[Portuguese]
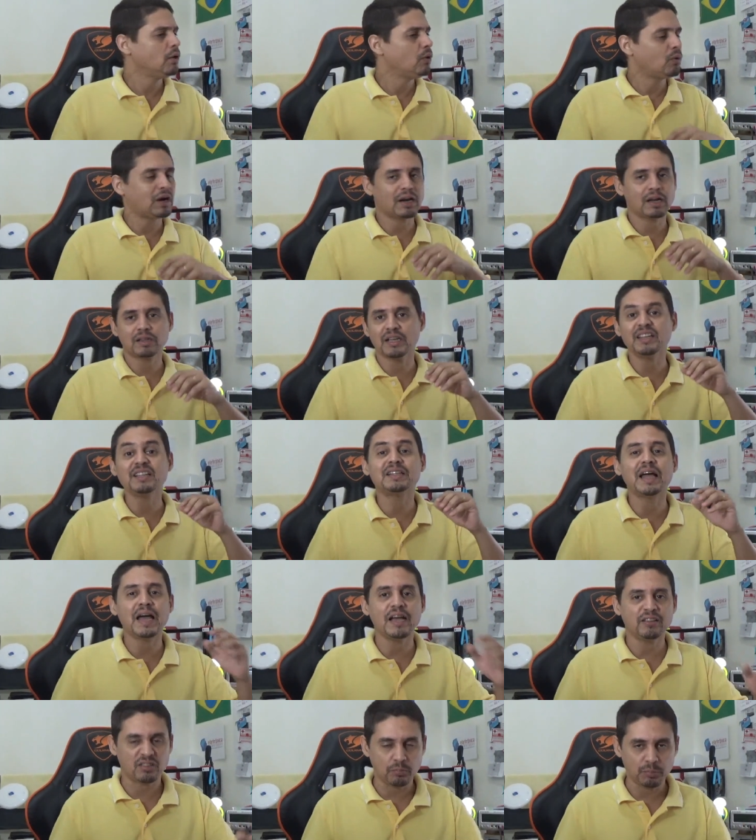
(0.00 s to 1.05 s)
O cara tem
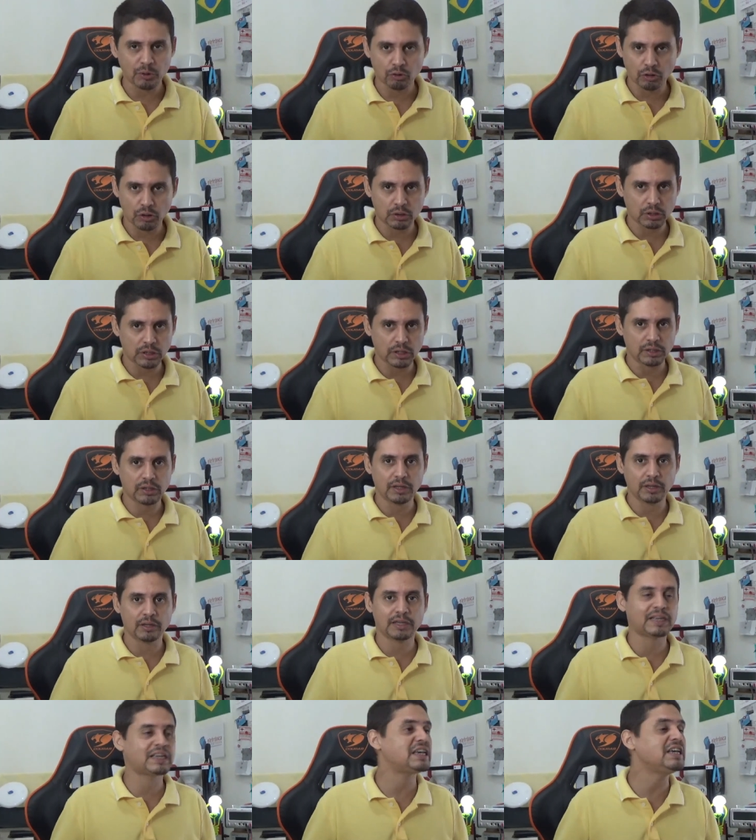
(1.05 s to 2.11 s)
10 impressora
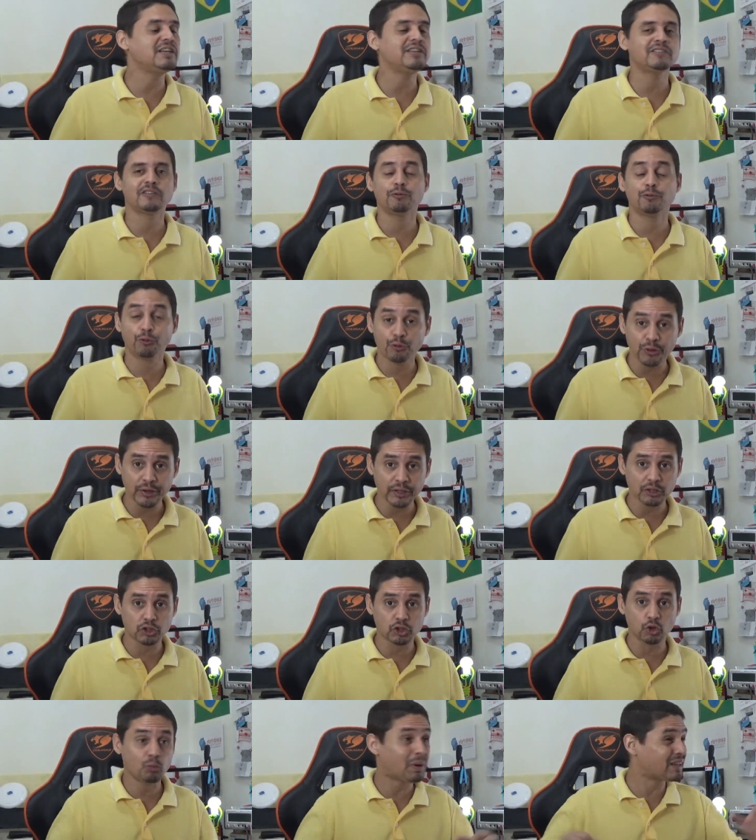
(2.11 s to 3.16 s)
3D, 15,
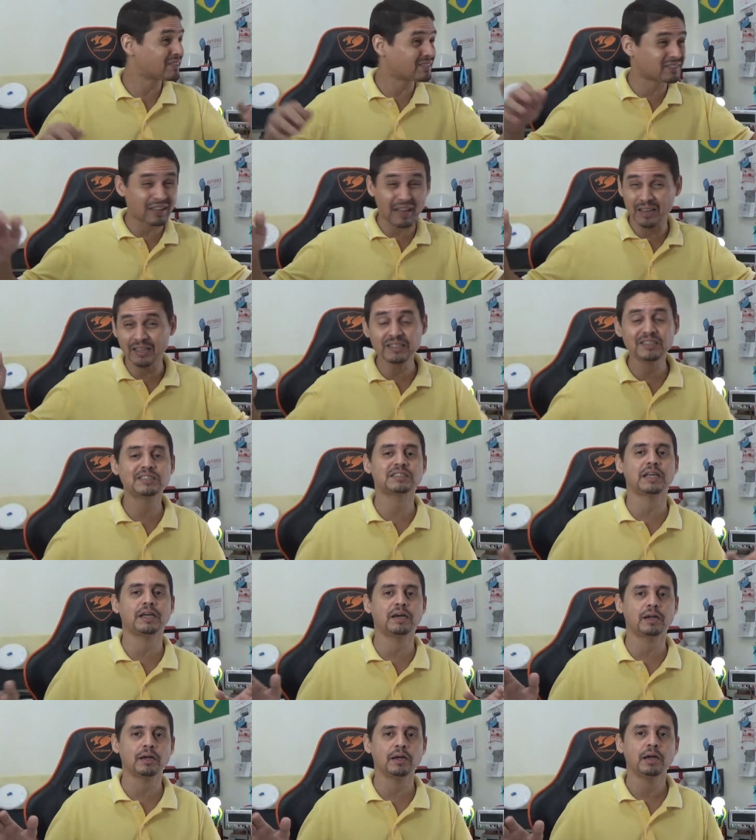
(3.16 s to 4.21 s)
20, uma sala
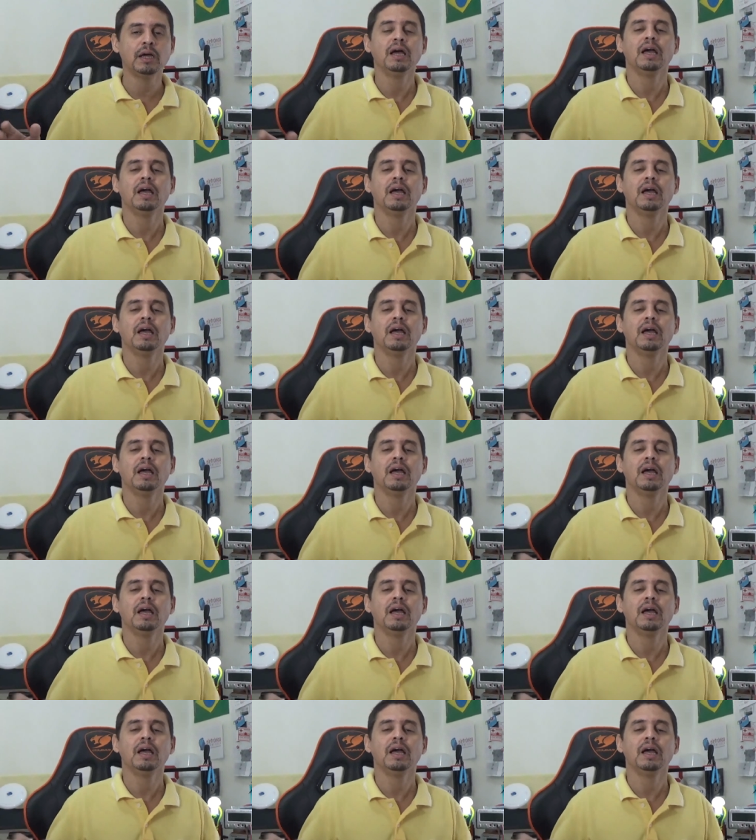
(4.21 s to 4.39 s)
inteira,